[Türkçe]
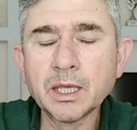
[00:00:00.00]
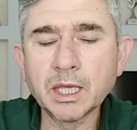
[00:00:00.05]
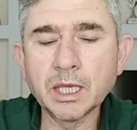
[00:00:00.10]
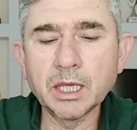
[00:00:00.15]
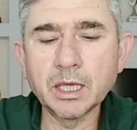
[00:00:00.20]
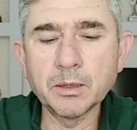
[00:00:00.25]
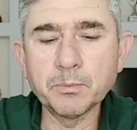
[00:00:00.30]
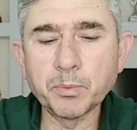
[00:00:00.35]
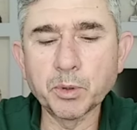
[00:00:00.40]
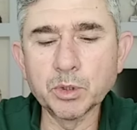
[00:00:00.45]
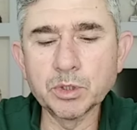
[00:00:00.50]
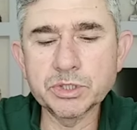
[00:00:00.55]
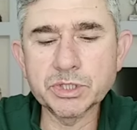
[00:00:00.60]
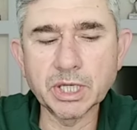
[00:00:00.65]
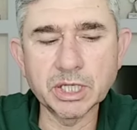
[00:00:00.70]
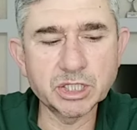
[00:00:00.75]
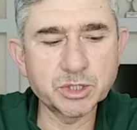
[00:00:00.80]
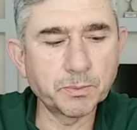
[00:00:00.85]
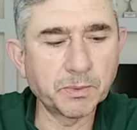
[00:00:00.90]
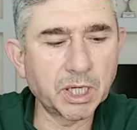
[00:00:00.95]
e,
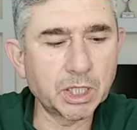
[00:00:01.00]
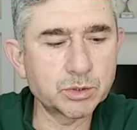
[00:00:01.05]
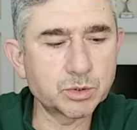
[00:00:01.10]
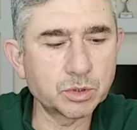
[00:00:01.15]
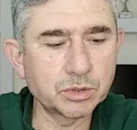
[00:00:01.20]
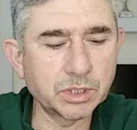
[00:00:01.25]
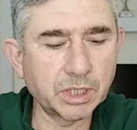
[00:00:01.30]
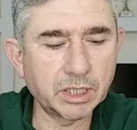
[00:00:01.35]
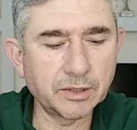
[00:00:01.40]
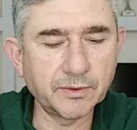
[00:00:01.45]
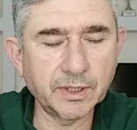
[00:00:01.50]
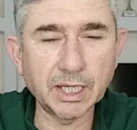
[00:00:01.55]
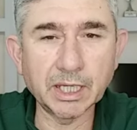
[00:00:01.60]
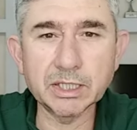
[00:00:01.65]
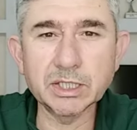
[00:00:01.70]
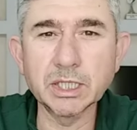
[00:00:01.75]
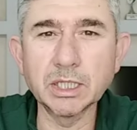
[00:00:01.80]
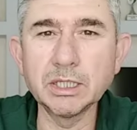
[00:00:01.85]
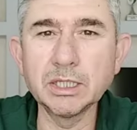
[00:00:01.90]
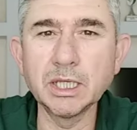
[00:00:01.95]
polisaç macunları
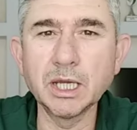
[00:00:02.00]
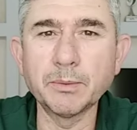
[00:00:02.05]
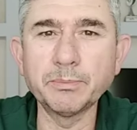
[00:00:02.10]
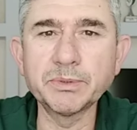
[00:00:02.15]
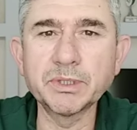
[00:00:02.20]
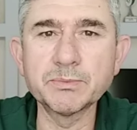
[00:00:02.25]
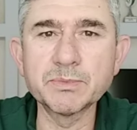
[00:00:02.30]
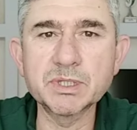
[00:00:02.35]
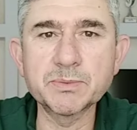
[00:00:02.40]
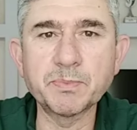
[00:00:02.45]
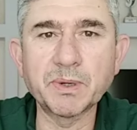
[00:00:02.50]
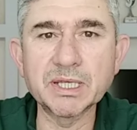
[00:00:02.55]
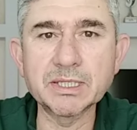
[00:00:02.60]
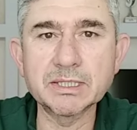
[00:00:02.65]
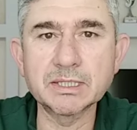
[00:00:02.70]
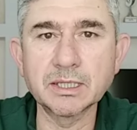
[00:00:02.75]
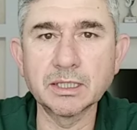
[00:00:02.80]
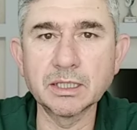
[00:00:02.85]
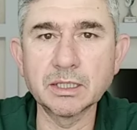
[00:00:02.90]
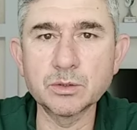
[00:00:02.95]
veya kendi yaptığımız
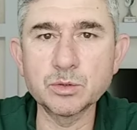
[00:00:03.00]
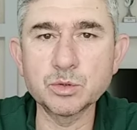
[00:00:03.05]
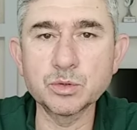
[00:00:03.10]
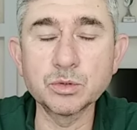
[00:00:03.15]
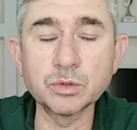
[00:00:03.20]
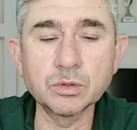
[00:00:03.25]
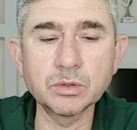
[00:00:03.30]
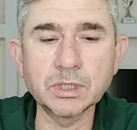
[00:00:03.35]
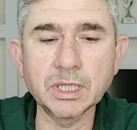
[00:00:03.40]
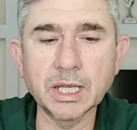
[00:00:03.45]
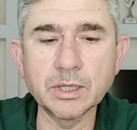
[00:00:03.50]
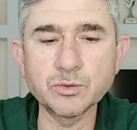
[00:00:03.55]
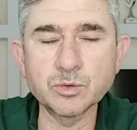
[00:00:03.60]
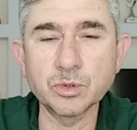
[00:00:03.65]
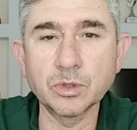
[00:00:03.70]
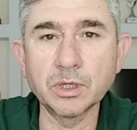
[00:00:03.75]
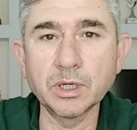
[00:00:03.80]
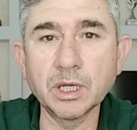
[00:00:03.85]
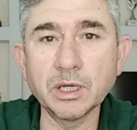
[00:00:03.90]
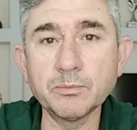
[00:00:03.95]
pastaları sürdükten
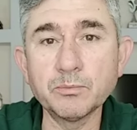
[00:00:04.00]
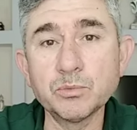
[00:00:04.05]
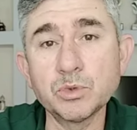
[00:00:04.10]
sonra